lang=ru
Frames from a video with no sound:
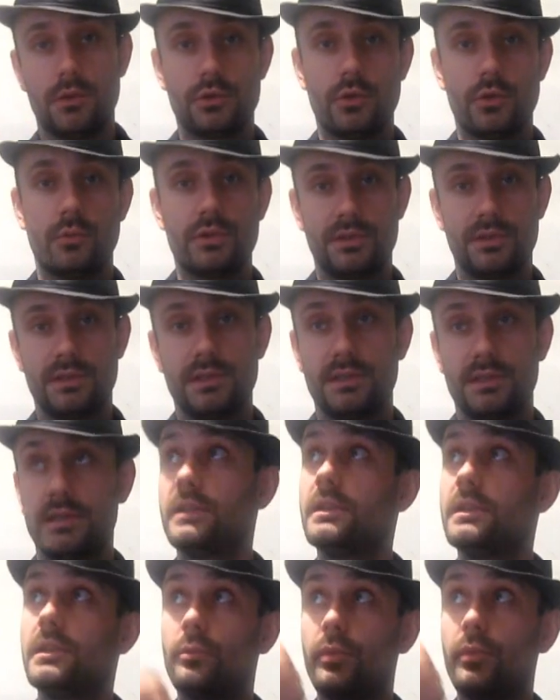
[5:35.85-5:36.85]
что можете
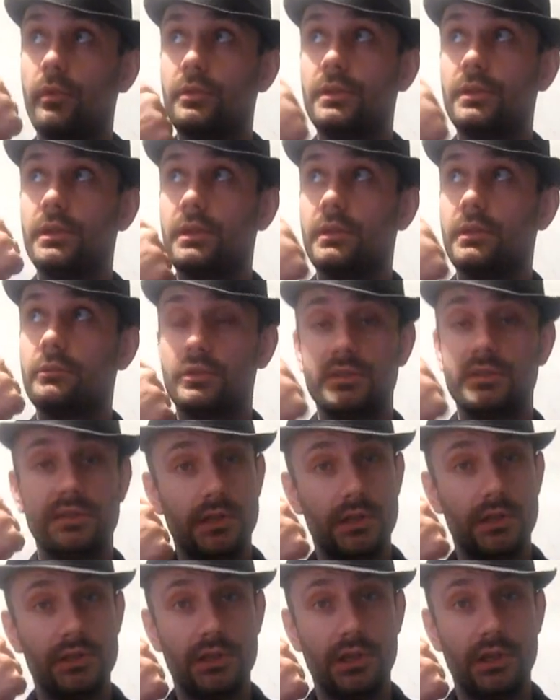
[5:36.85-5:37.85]
зайти по вот этой вот
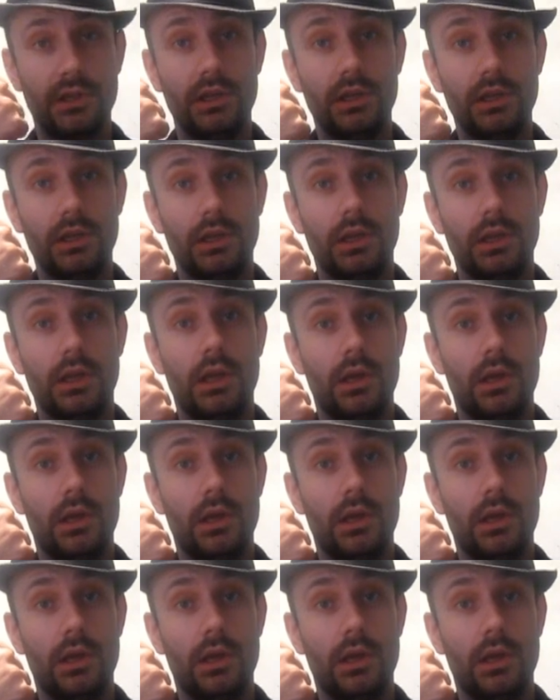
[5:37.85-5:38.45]
ссылочке и